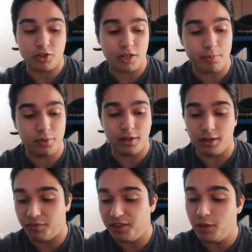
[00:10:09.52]
change un peu des,
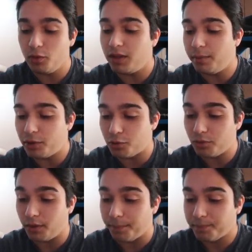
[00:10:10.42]
vidéos
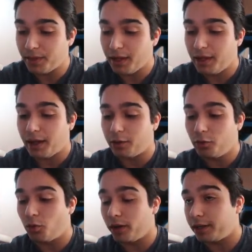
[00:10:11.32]
d'habitude. 1,
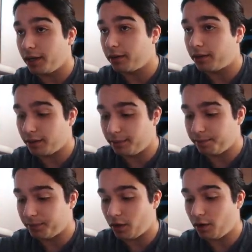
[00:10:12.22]
2, 3, 4.
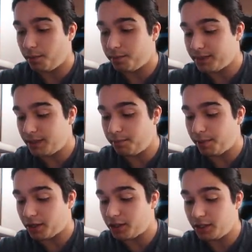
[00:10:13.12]
C'est
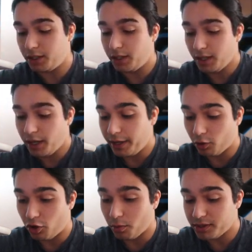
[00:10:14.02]
parti. Et
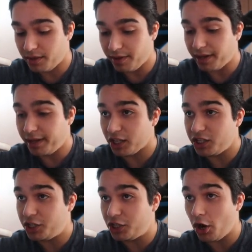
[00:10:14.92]
on commence avec
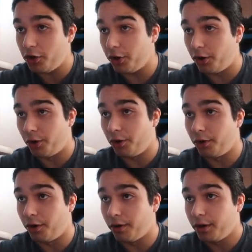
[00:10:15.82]
énergie
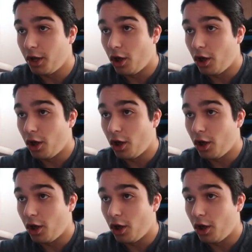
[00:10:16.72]
Thunder,